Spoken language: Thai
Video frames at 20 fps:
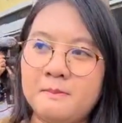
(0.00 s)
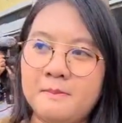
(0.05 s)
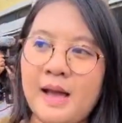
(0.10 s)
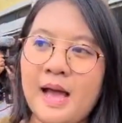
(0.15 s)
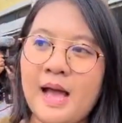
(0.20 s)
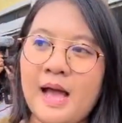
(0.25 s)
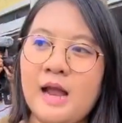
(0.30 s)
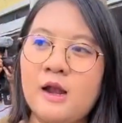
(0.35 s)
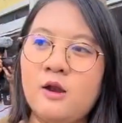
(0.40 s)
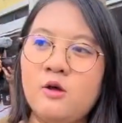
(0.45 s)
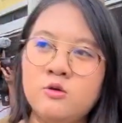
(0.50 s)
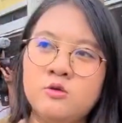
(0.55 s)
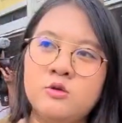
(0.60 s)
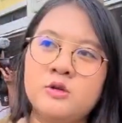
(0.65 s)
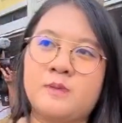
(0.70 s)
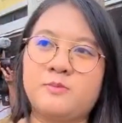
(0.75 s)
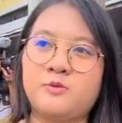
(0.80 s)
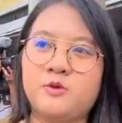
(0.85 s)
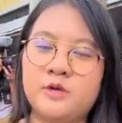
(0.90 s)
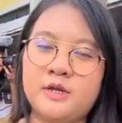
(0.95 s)
มาลงทุ
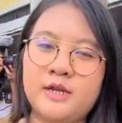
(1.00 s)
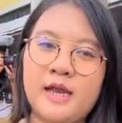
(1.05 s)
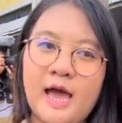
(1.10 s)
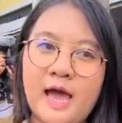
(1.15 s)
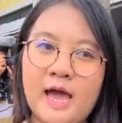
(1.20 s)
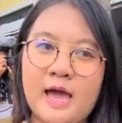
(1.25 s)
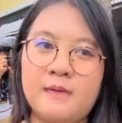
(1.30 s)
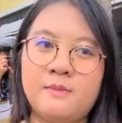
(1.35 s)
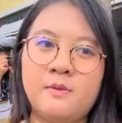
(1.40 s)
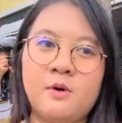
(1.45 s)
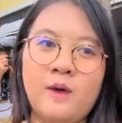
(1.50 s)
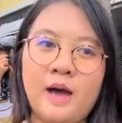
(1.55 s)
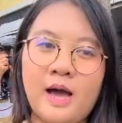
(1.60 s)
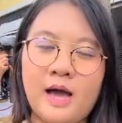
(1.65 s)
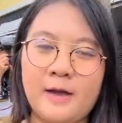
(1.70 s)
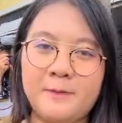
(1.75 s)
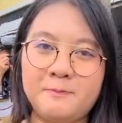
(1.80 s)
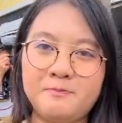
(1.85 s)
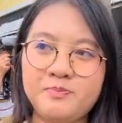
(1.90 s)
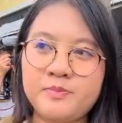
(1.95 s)
นกับตรงนี้ได้ เพราะ
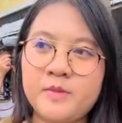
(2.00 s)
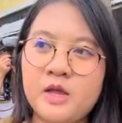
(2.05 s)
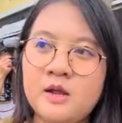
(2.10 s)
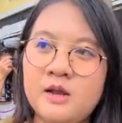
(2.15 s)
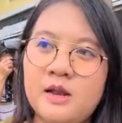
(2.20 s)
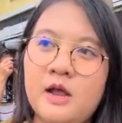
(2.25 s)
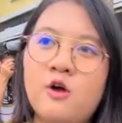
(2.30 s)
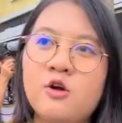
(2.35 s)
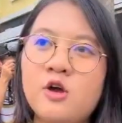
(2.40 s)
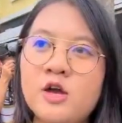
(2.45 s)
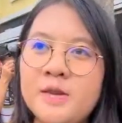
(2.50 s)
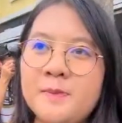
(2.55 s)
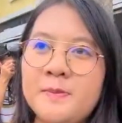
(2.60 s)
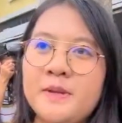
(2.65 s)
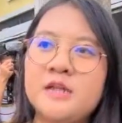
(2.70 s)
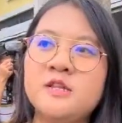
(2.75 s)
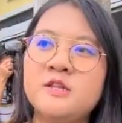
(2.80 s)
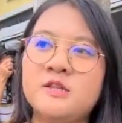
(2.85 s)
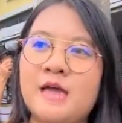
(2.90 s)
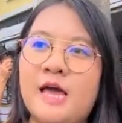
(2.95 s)
ว่าเราก็ยัง
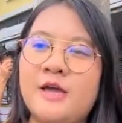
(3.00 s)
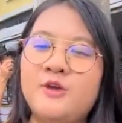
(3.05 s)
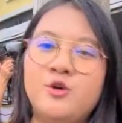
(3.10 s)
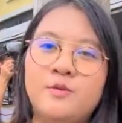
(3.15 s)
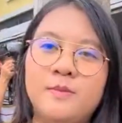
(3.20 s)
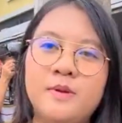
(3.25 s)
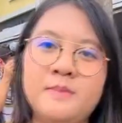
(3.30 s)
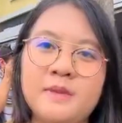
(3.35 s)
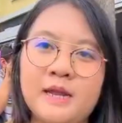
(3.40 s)
เป็นนักศึกษาอยู่ไม่